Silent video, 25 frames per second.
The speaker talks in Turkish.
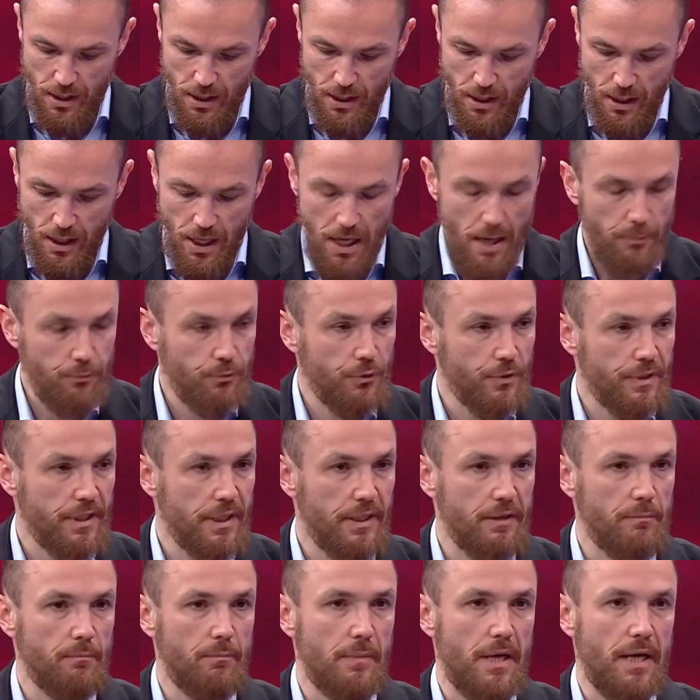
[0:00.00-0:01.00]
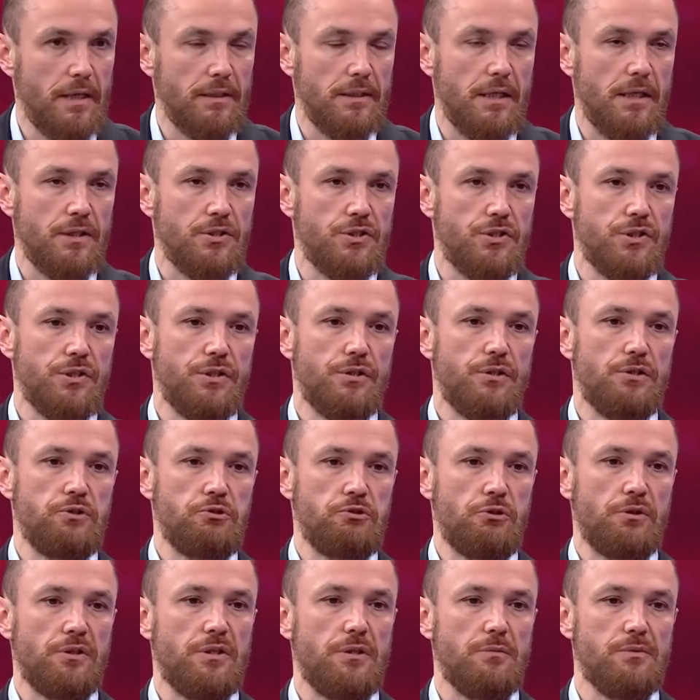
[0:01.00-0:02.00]
Abdülkerim Bardakçı
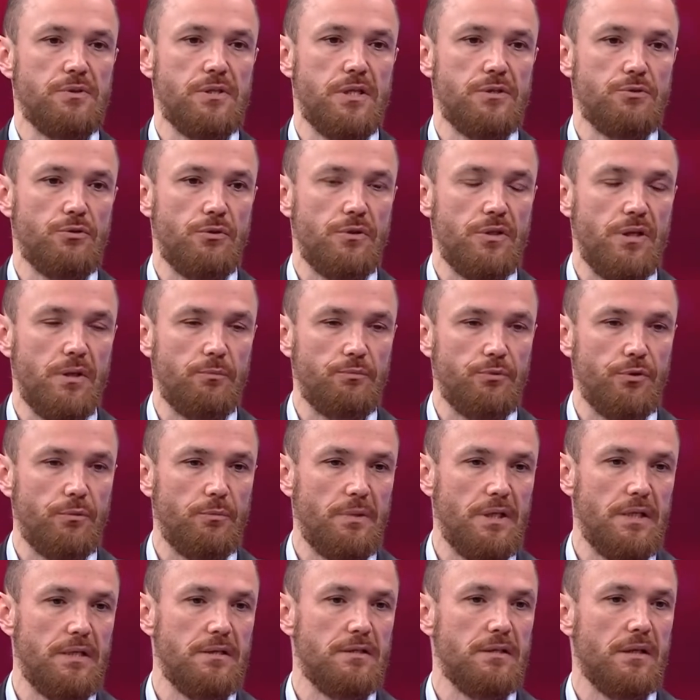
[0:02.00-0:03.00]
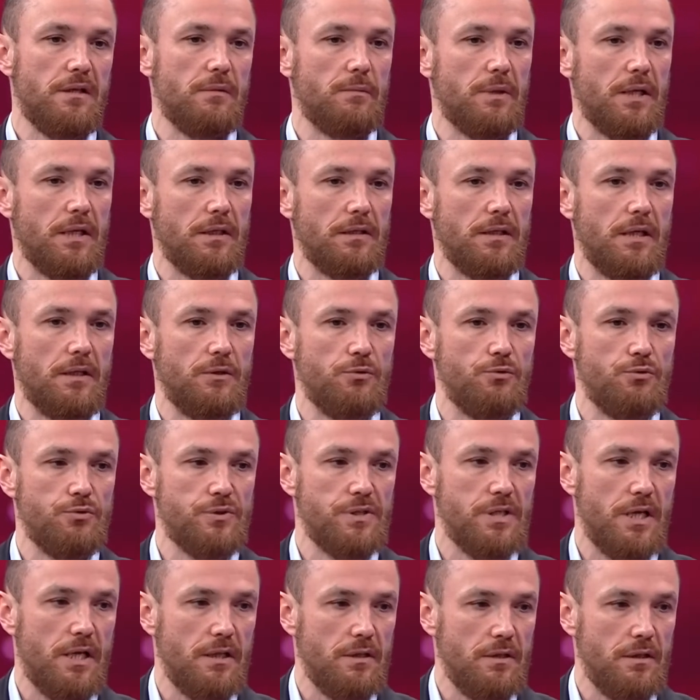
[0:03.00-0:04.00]
çok iyi bir sezon yapıyor. Milli takıma kadar
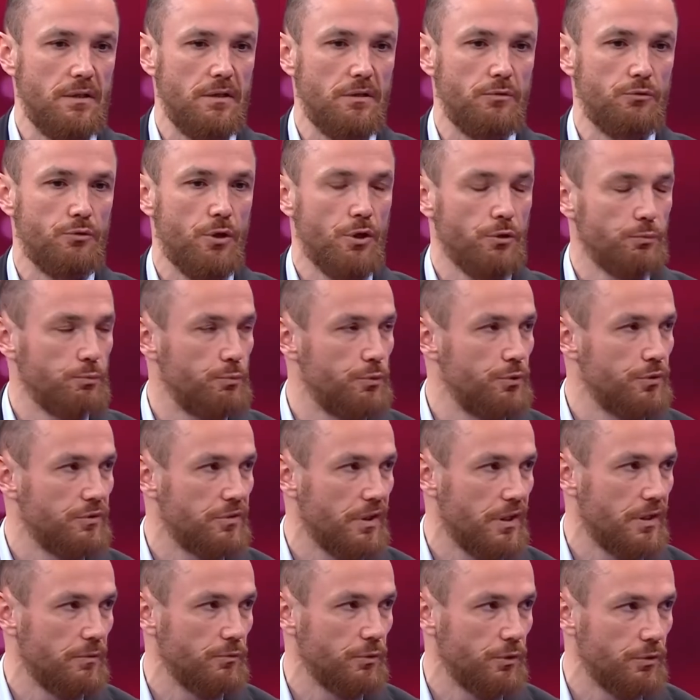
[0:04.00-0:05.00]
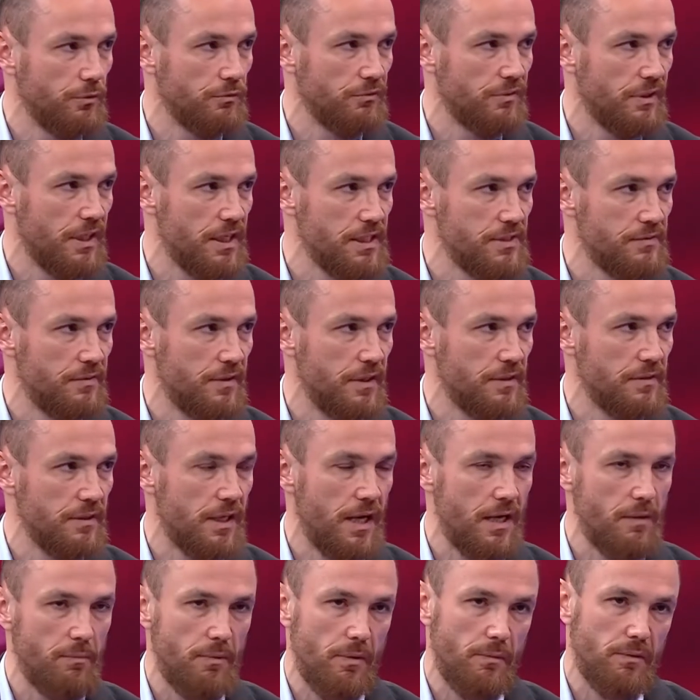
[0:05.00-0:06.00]
yükseldi. Dört büyük takımda onun transferine
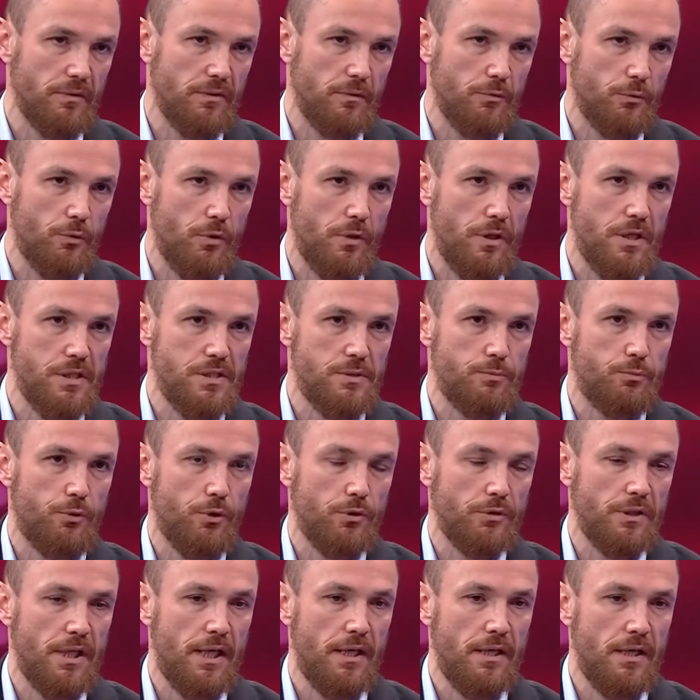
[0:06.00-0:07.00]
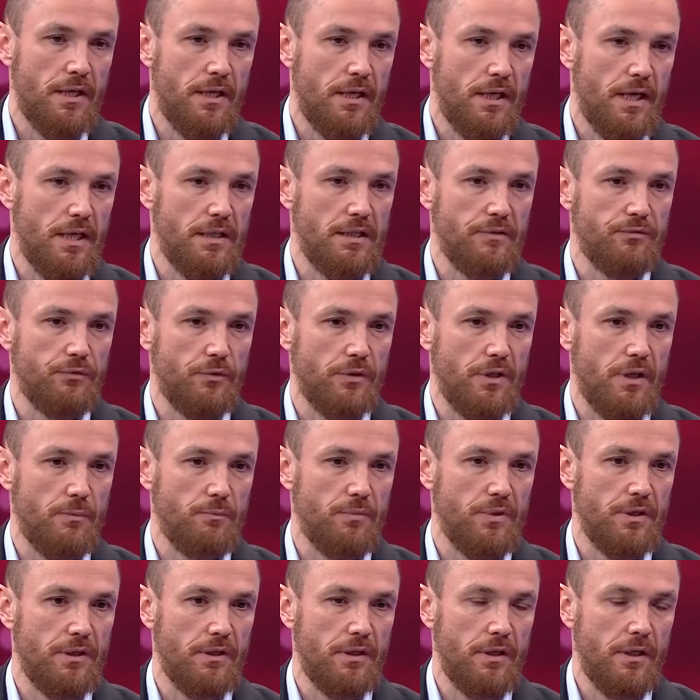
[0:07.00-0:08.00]
talip ama tabii Konya Spor'da hedefi
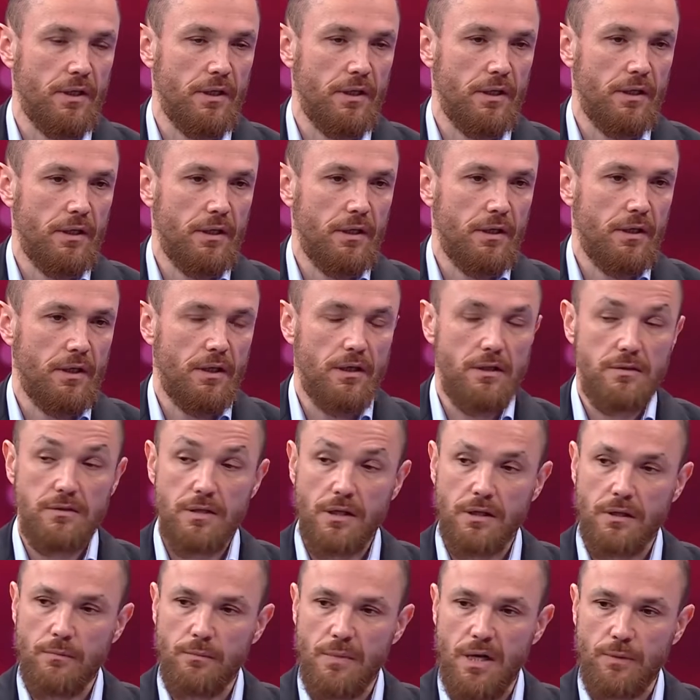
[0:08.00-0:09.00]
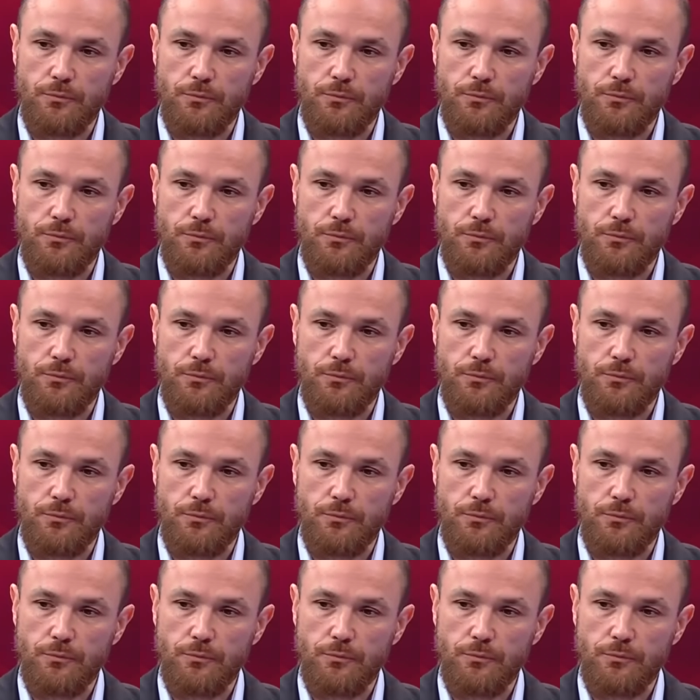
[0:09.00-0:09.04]
olan bir e, takım.